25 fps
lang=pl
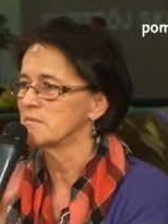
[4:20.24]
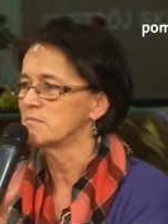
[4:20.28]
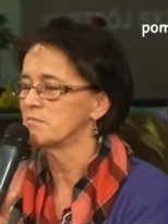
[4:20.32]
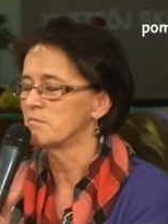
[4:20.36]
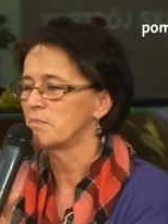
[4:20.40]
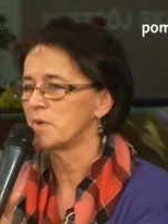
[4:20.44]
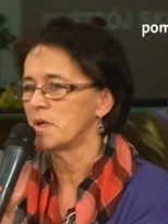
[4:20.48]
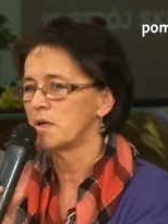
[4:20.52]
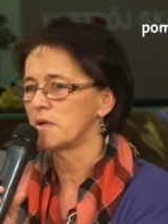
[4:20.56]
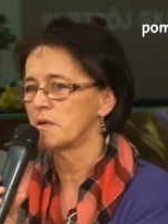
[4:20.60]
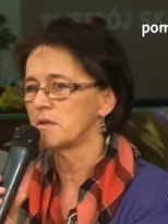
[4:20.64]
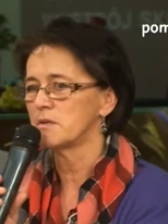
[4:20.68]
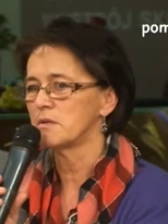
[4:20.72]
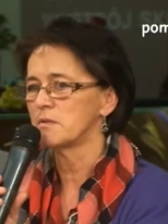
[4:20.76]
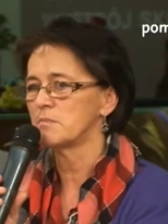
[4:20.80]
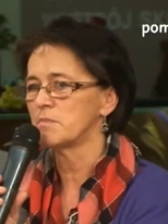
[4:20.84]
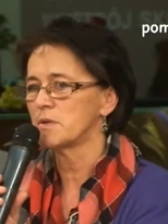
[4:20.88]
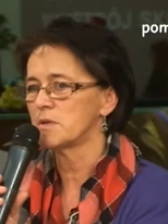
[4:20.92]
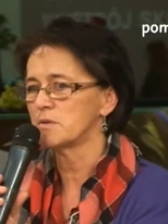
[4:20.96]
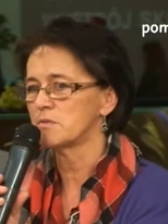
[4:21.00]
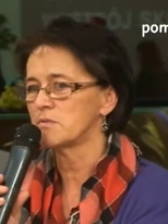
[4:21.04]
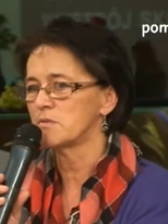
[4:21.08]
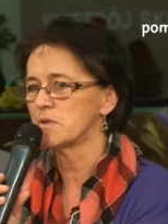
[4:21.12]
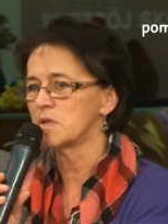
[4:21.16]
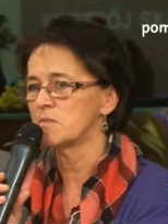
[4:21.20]
po, po
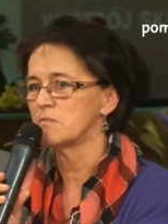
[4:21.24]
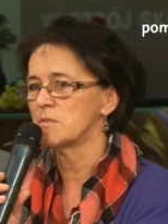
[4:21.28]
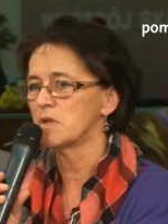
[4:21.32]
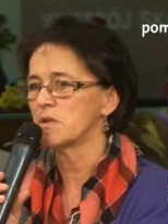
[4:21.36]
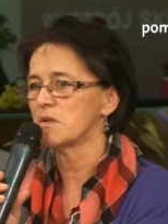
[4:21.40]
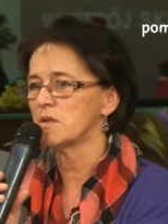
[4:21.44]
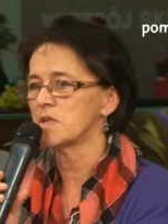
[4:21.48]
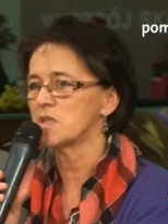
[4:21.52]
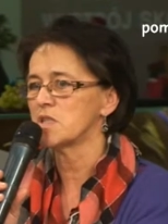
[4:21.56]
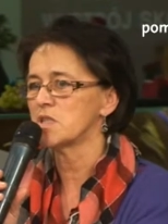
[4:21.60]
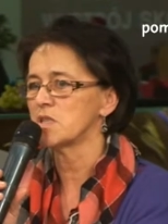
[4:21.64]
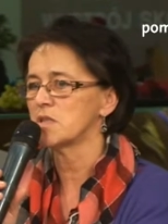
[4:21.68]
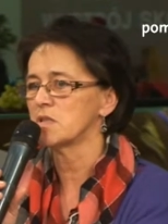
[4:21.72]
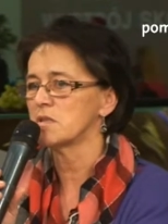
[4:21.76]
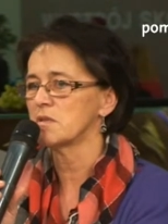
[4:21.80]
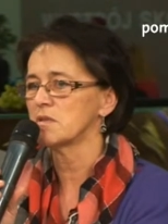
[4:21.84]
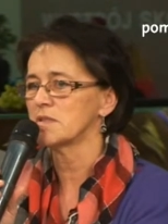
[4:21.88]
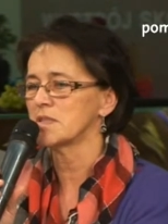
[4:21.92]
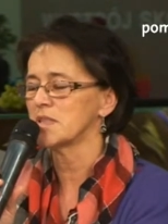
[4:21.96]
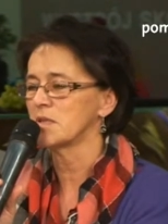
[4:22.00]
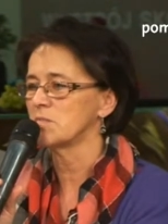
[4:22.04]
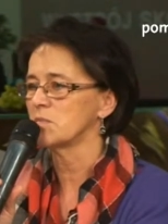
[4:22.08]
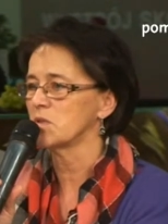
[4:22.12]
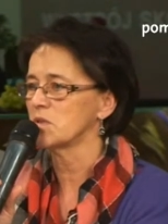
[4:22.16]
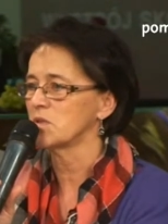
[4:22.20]
długim okresie
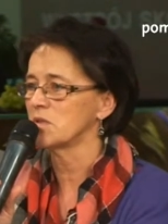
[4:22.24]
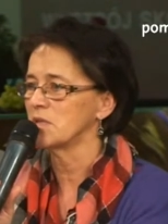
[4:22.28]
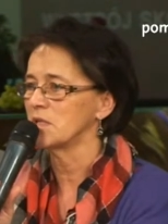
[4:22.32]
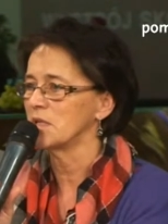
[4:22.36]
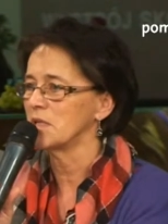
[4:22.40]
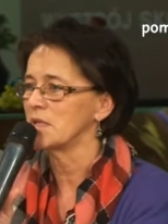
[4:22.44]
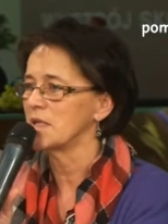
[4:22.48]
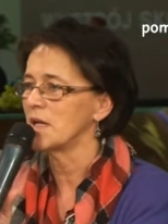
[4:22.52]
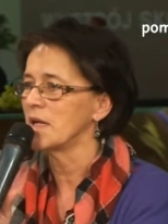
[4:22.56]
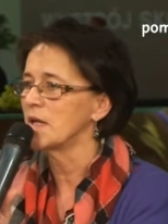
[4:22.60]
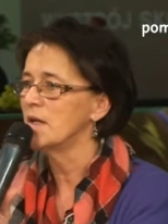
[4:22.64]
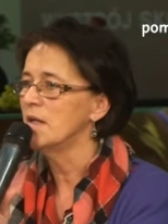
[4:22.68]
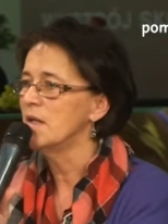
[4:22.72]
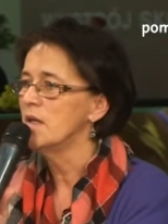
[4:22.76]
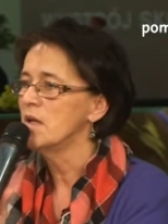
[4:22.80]
osamotnienia.